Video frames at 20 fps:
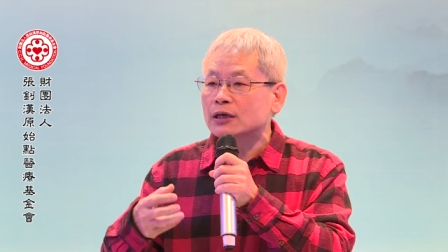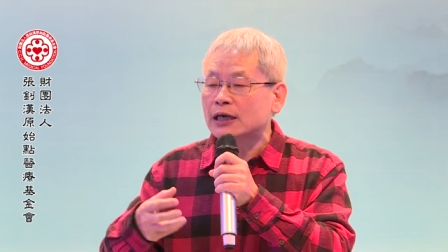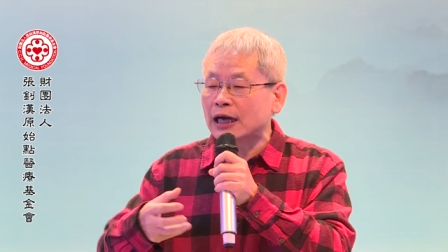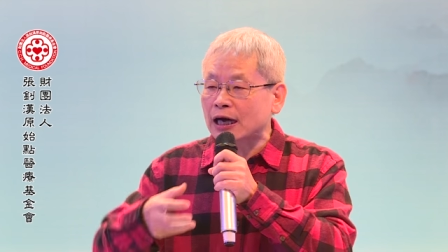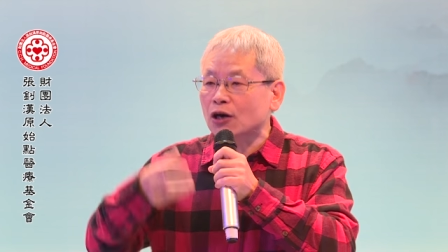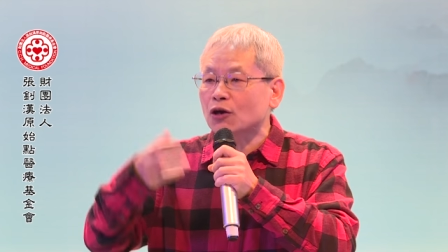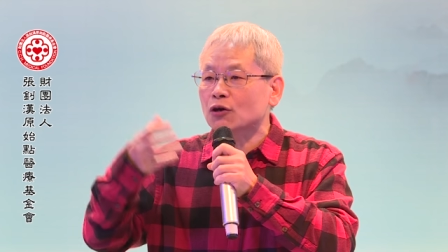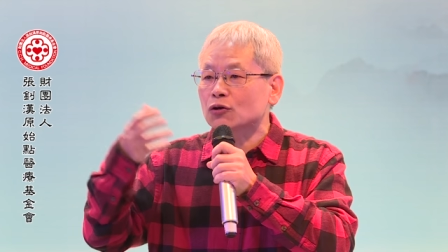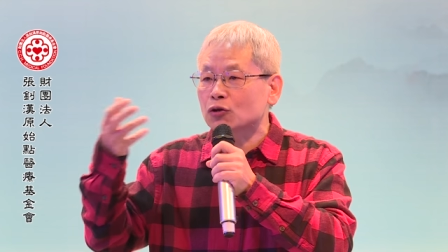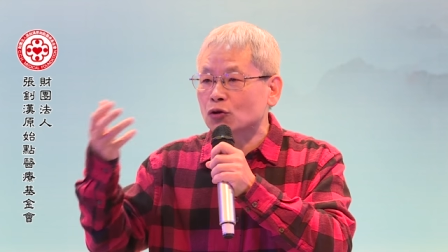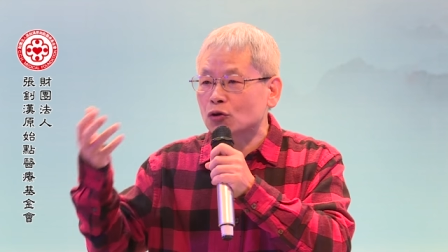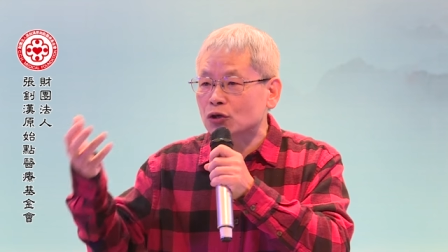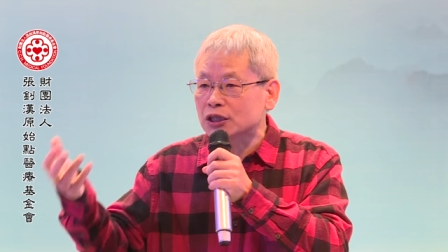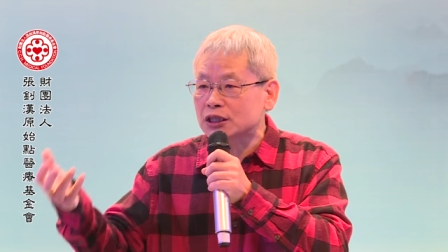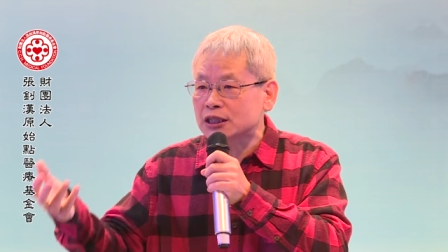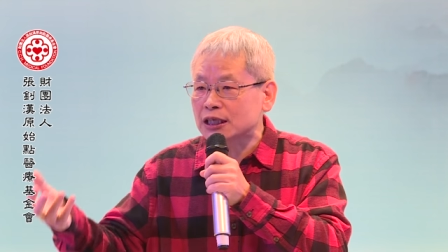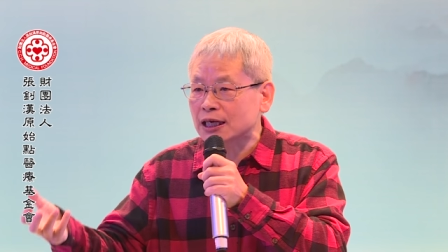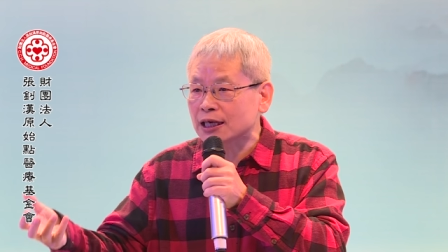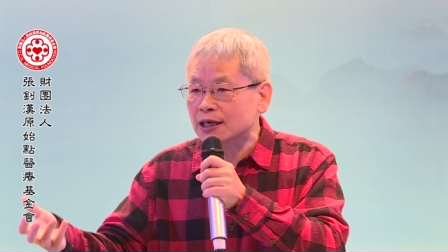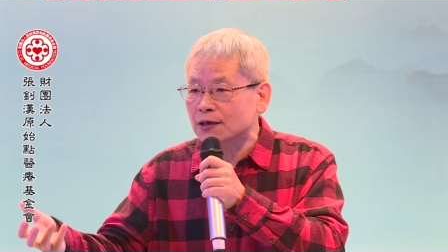然后有一
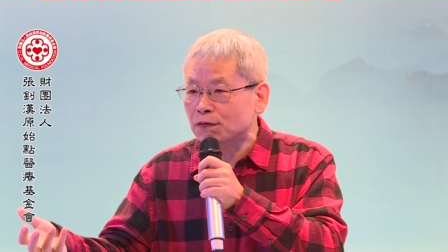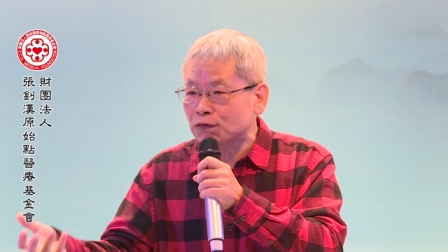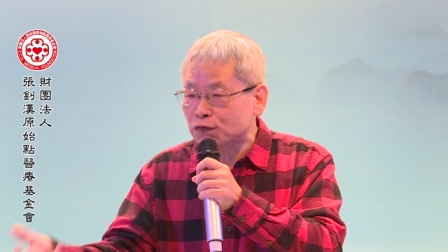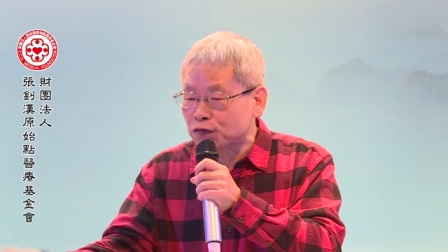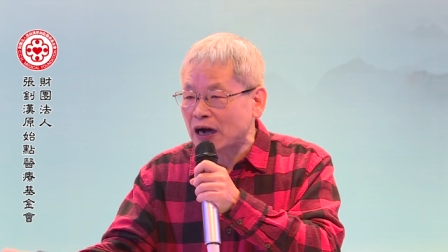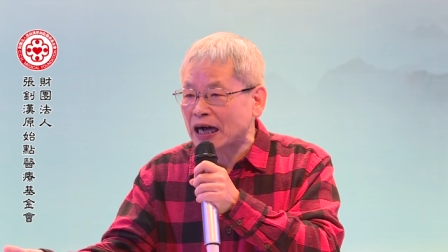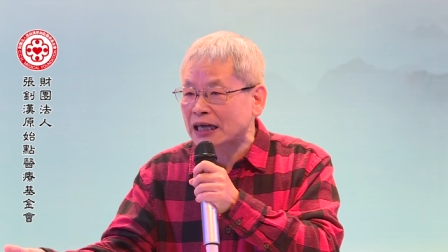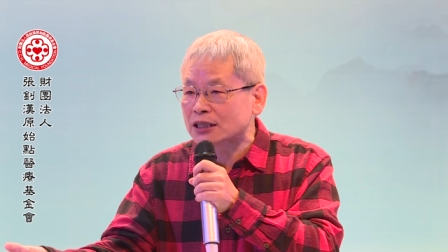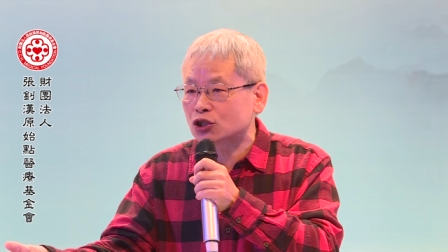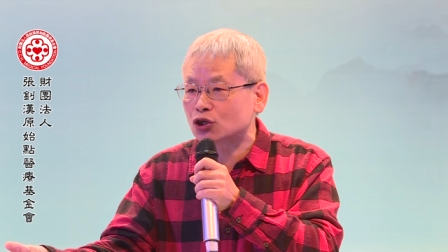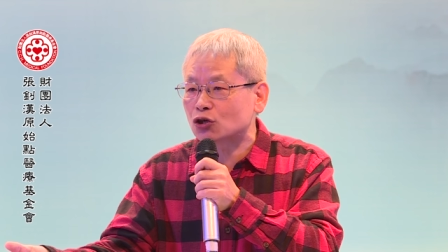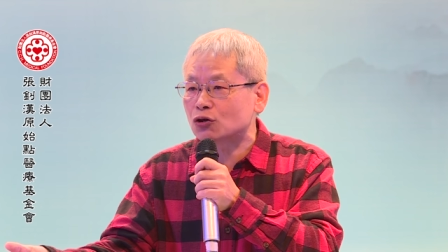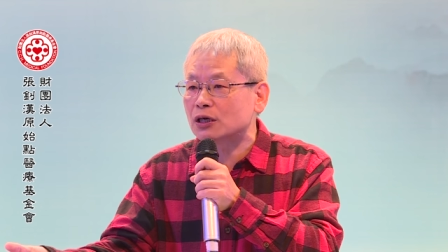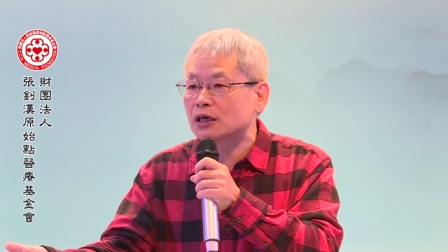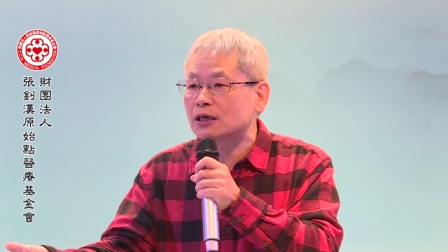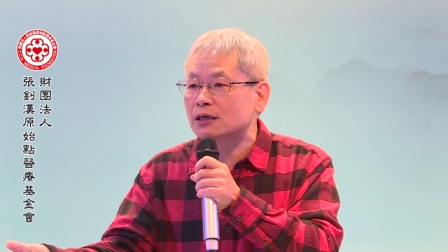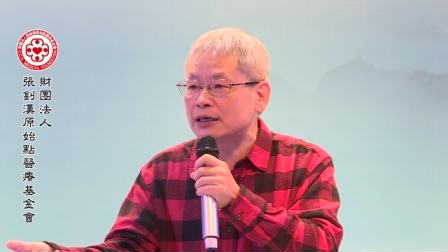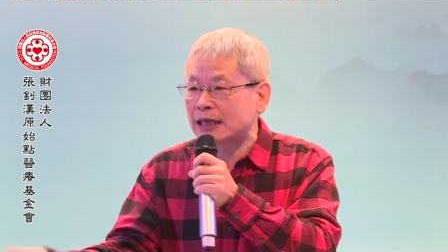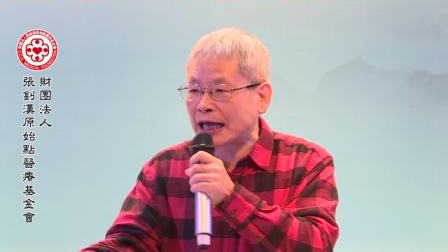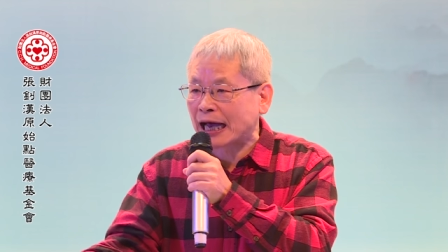些放久
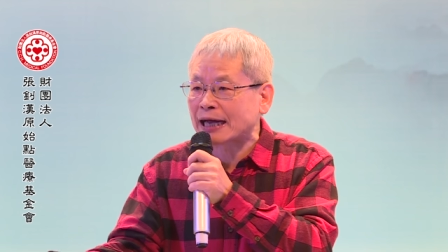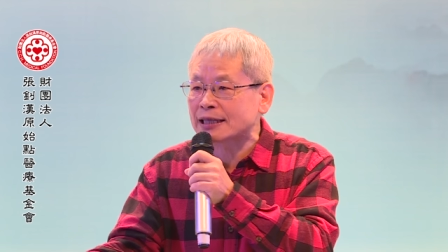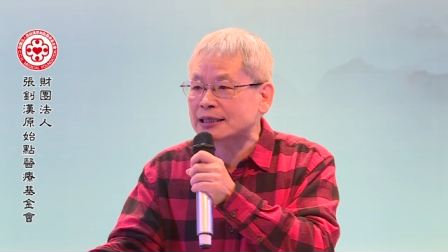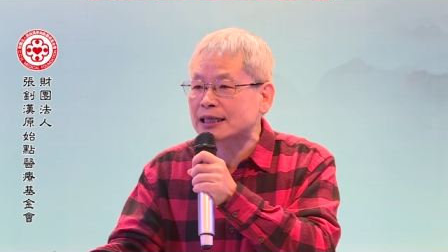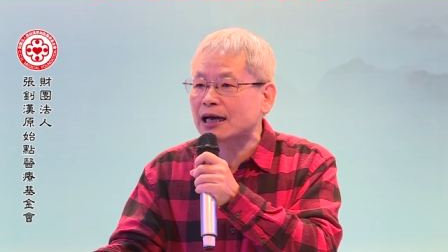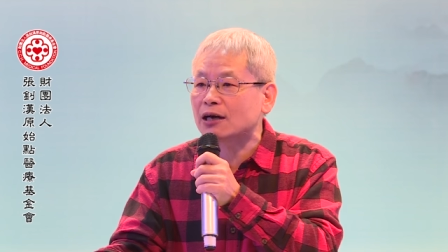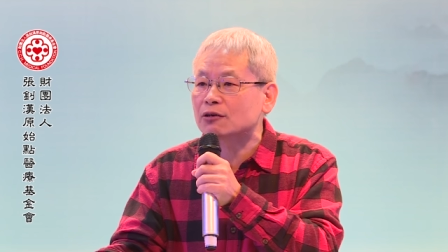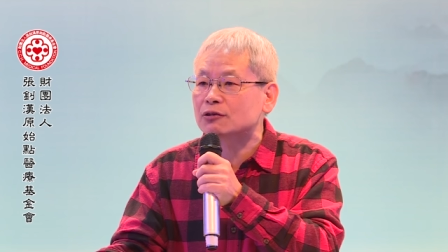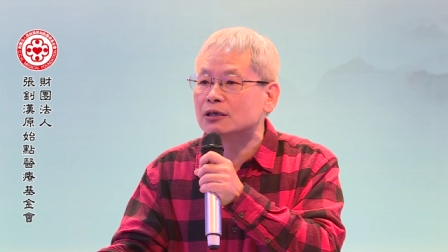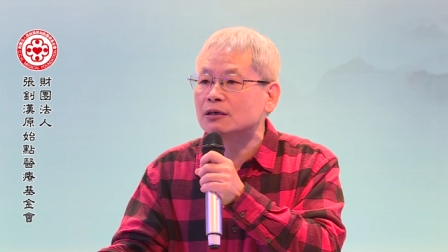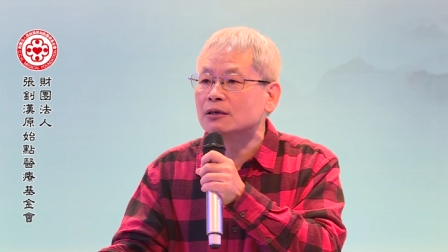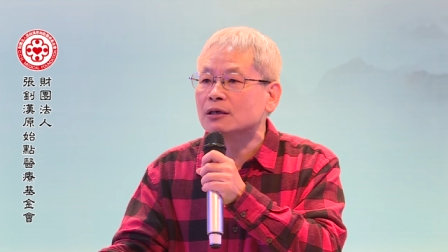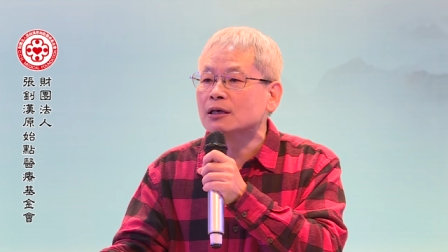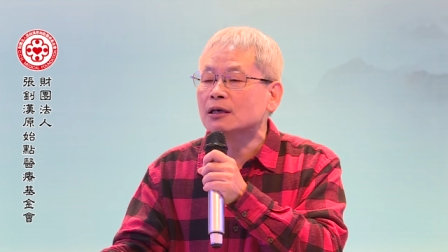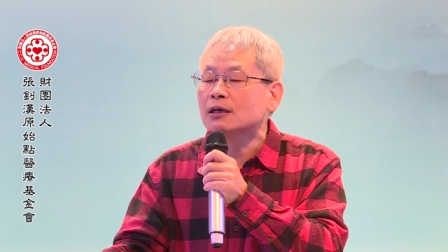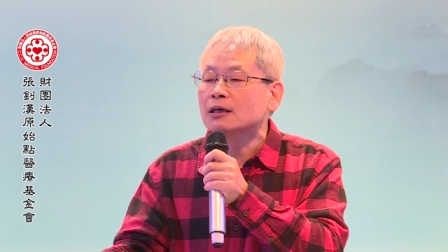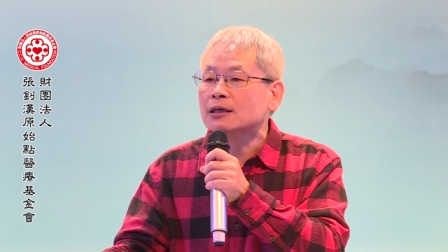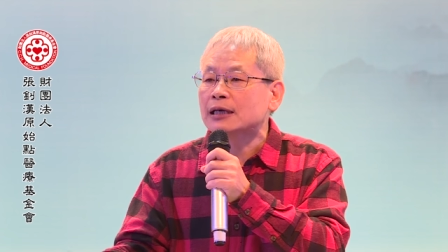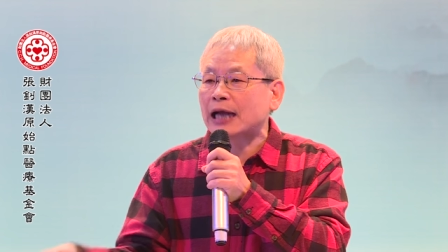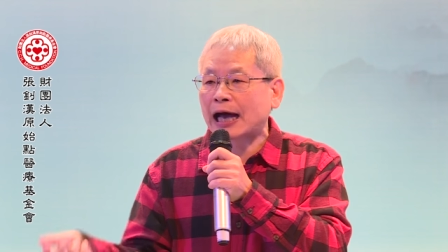了凉掉的，
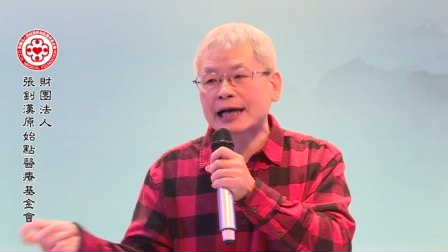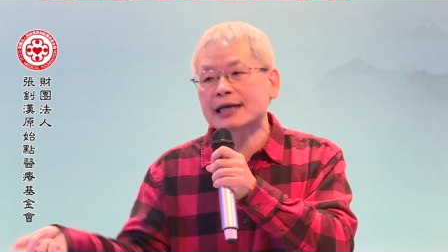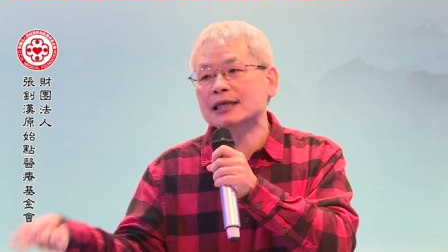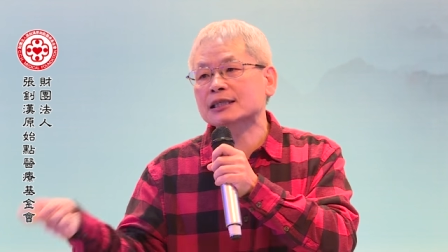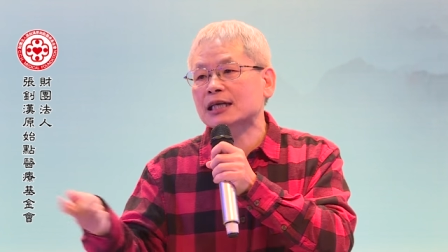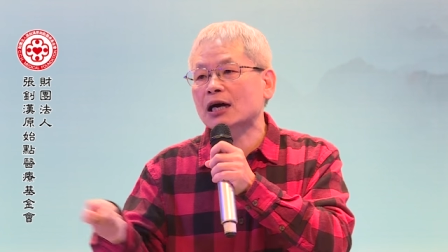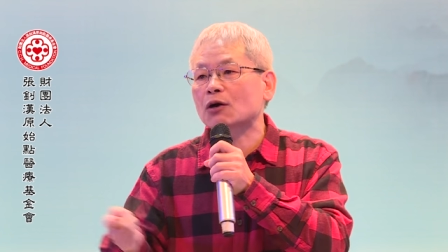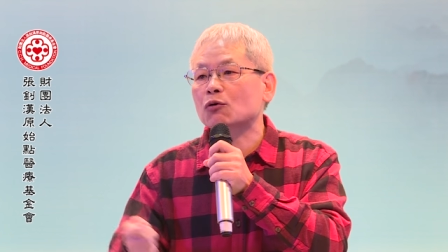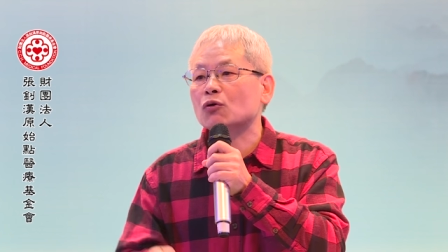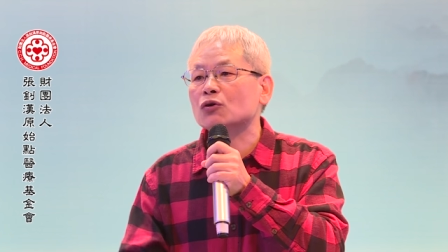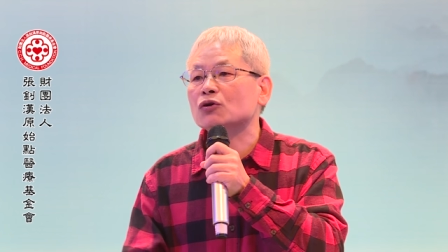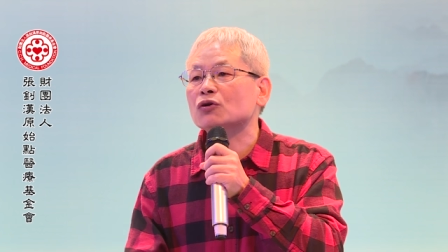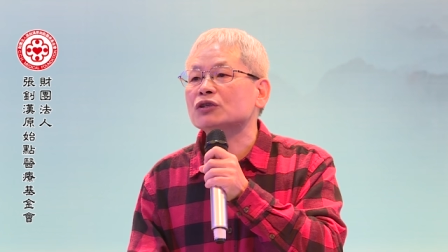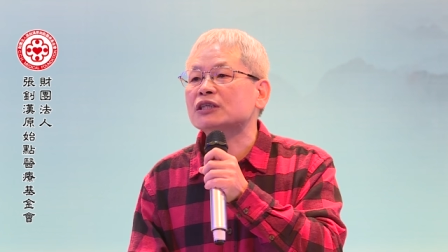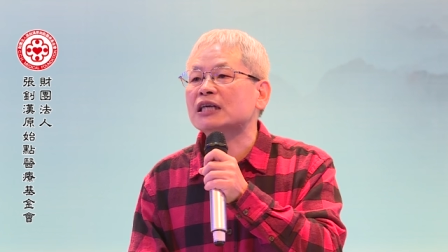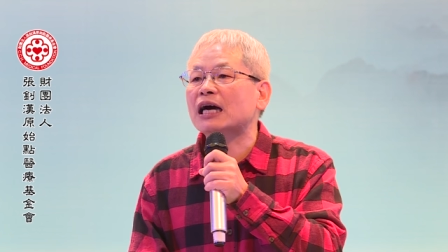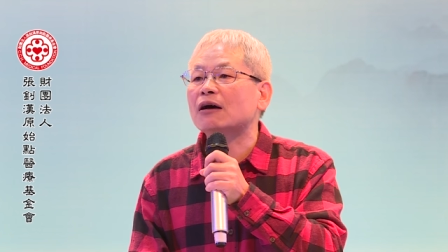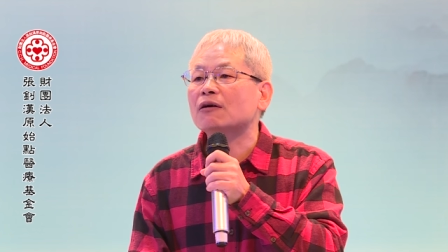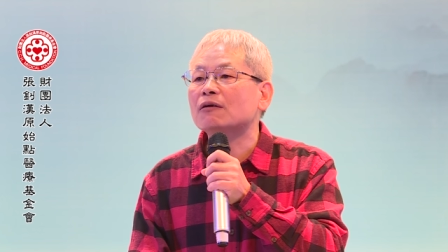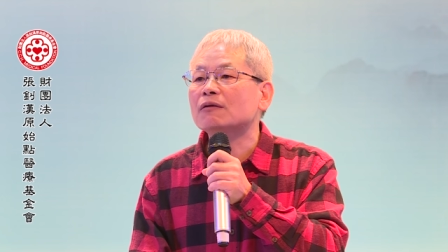哪一个效果有
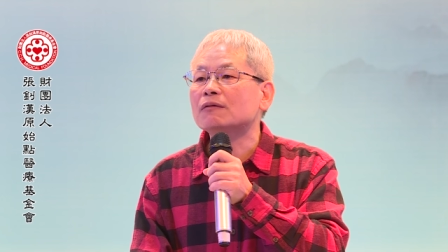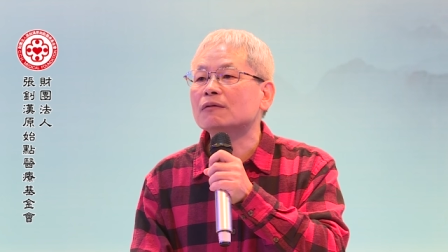效？